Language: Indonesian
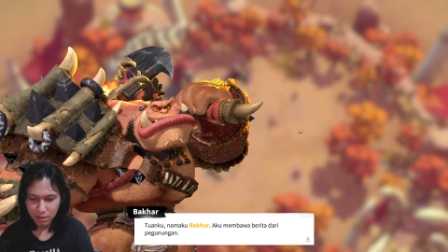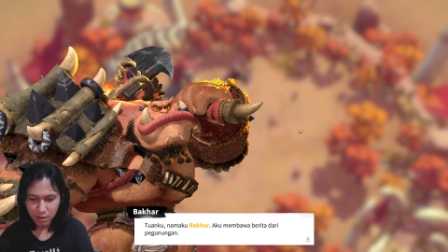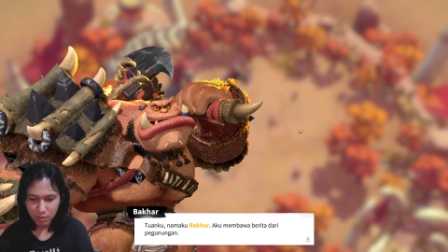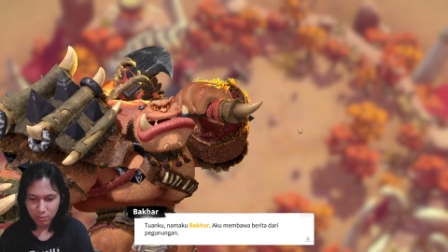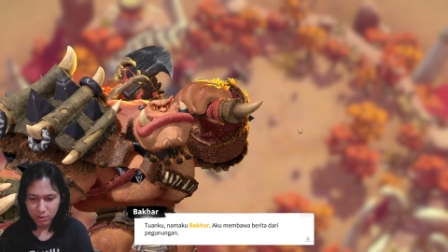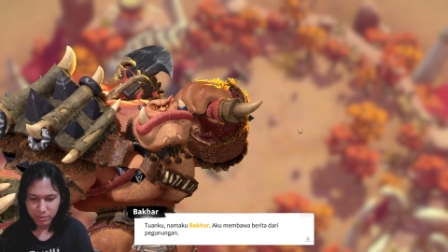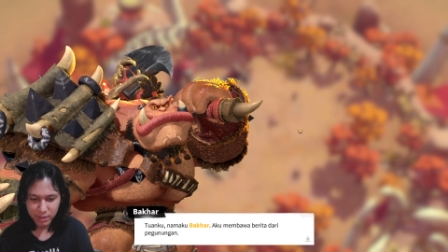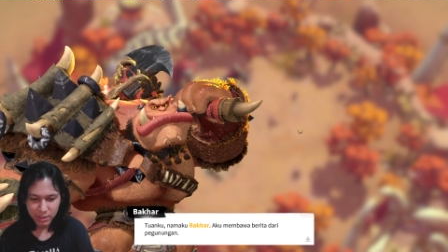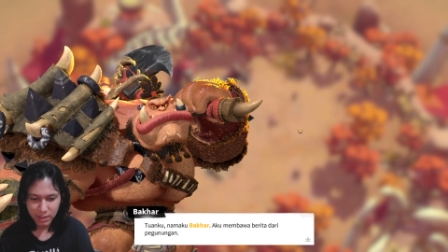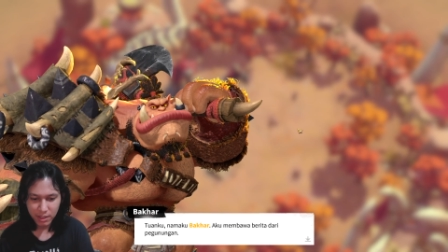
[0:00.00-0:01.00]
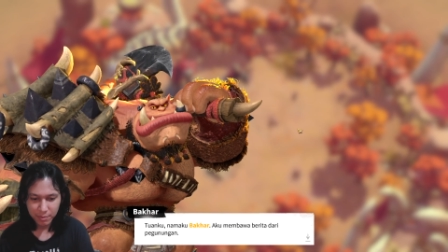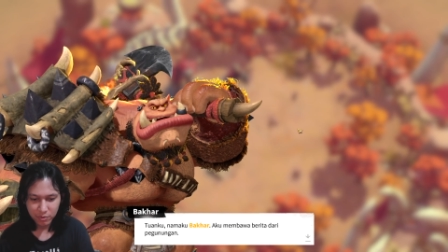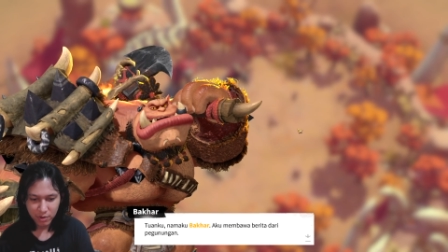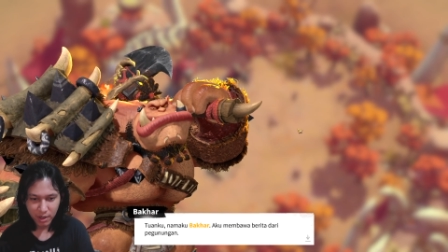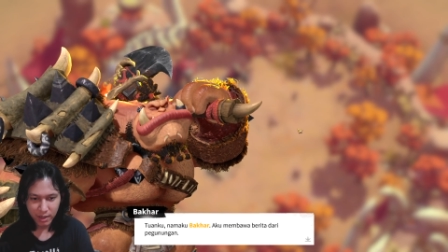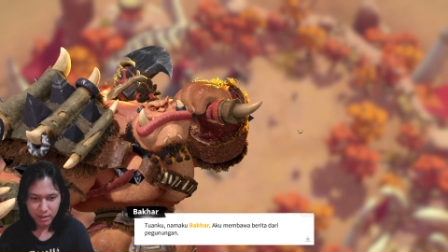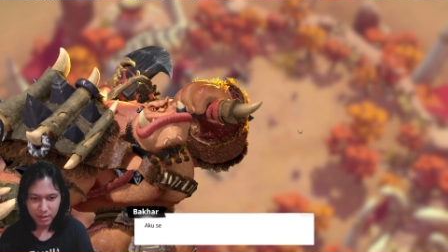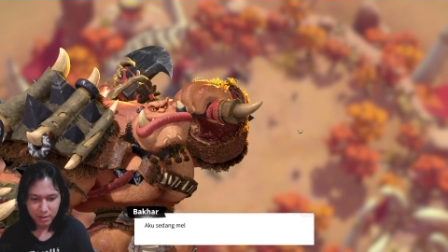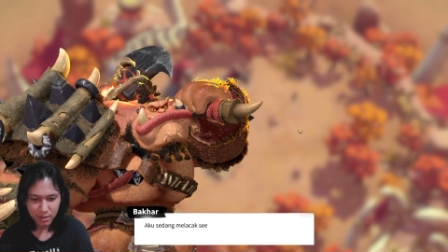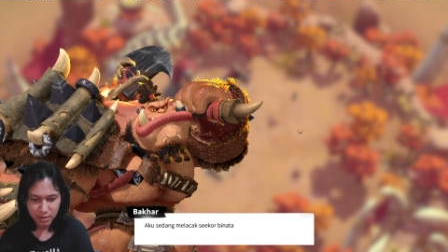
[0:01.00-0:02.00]
Aku membawa berita dari pegunungan.
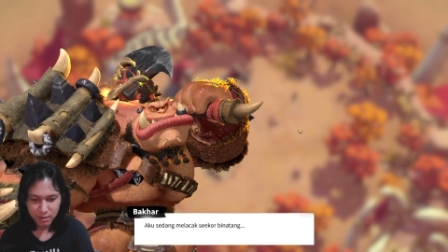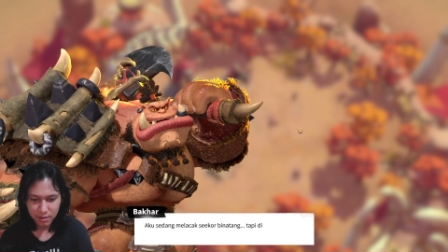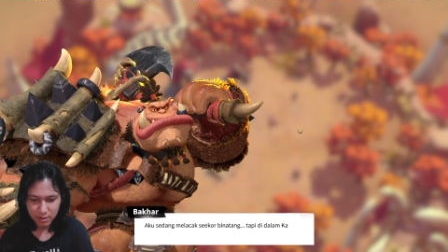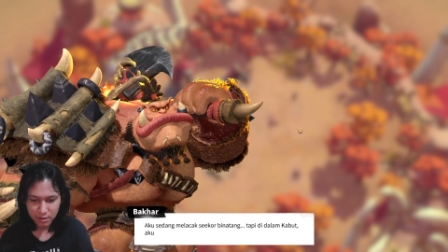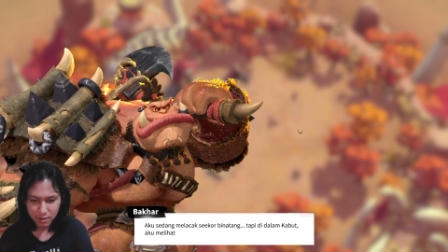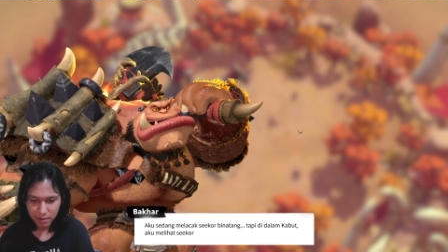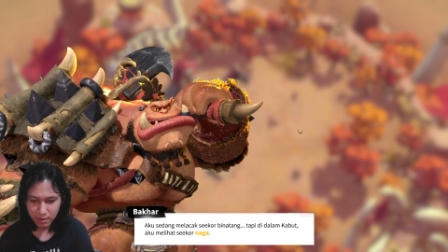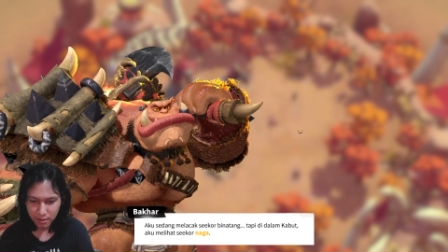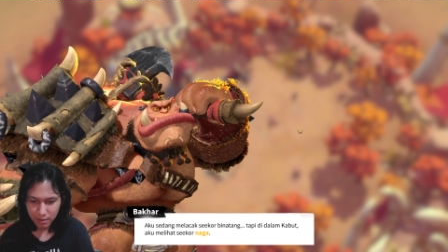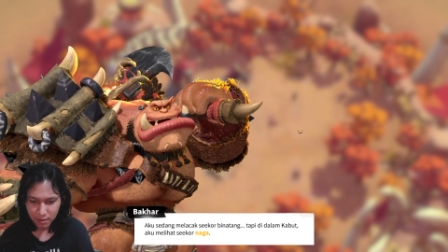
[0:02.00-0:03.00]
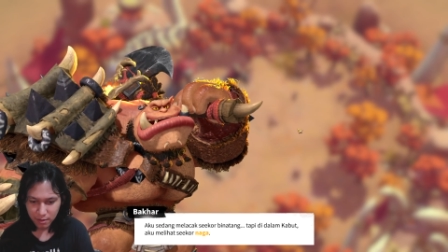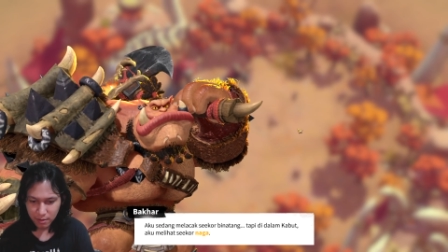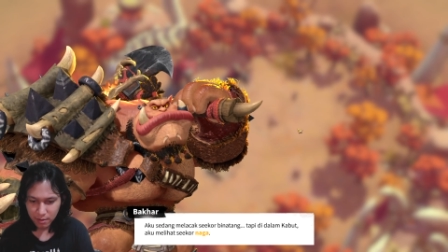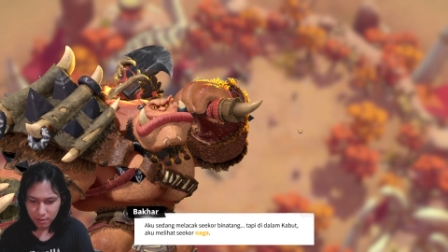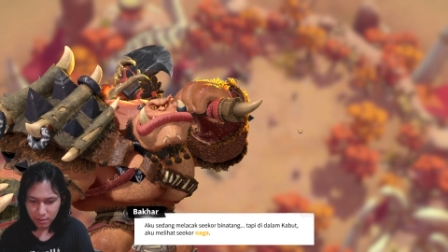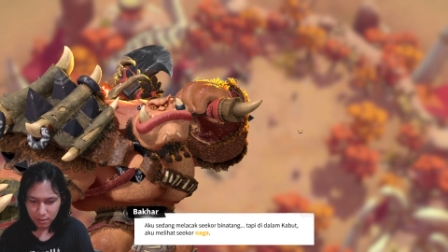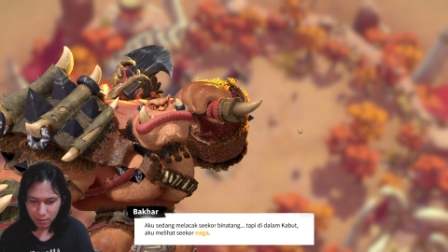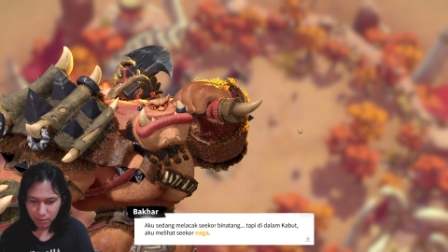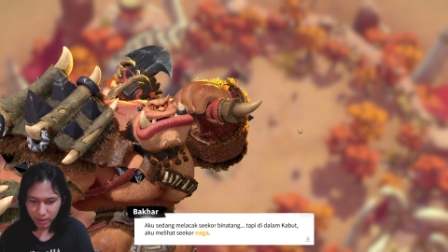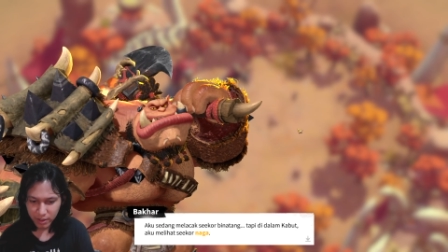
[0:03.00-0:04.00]
Oke,
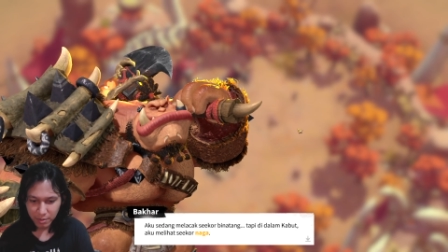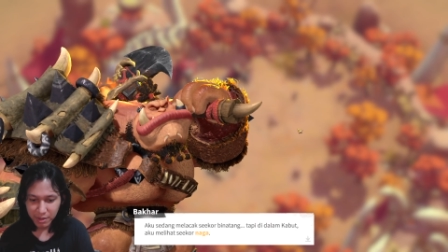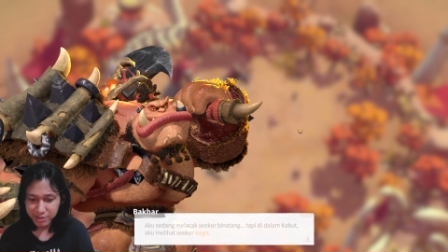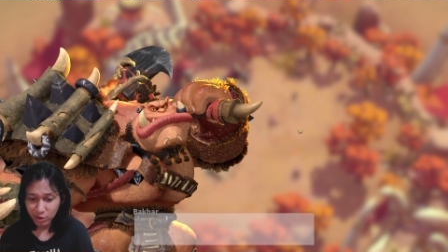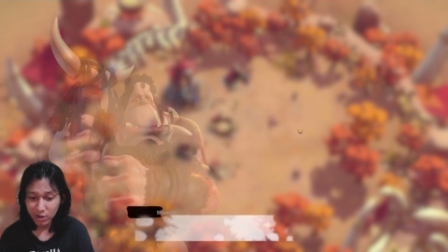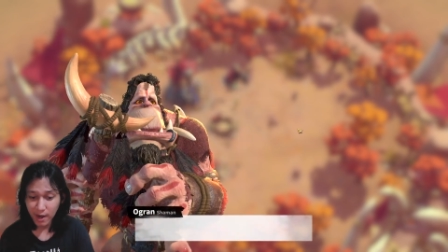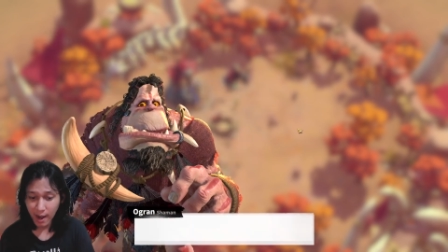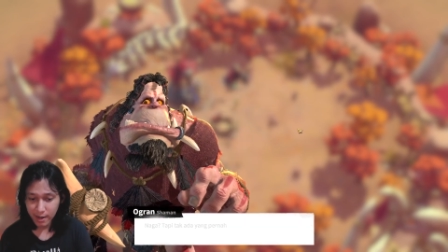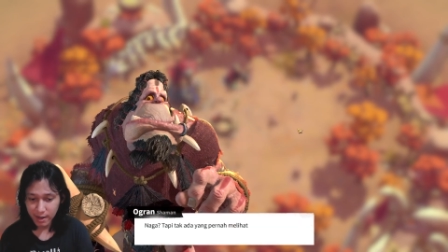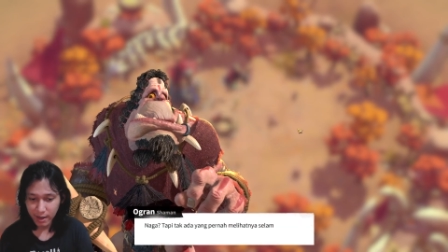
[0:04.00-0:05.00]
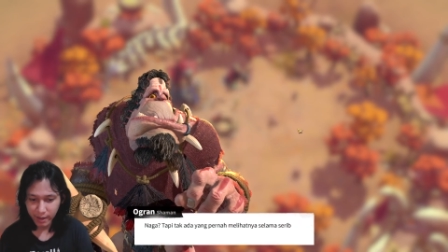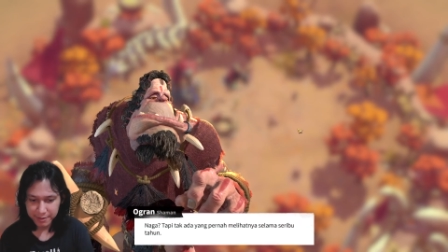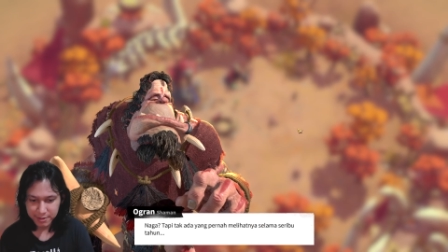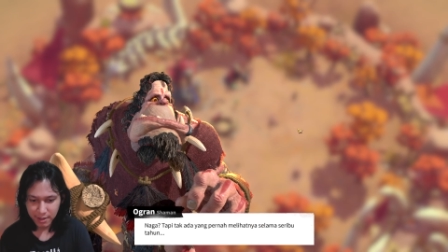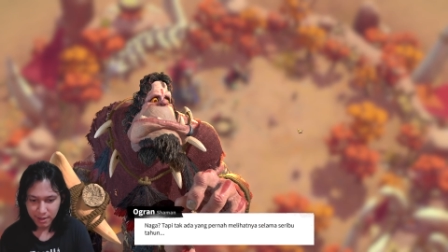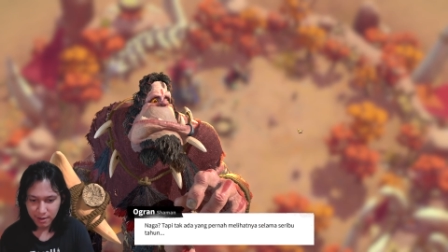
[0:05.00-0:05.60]
okay, dia melihat seekor naga ya guys ya.